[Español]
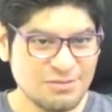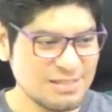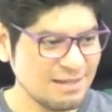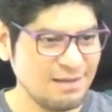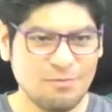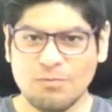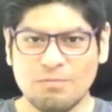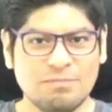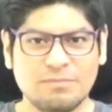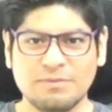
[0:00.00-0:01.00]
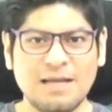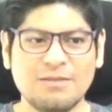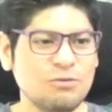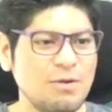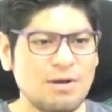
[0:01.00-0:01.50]
O sea que,
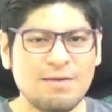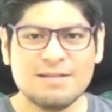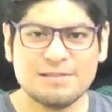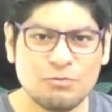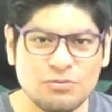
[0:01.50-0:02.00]
ya, de una buena vez,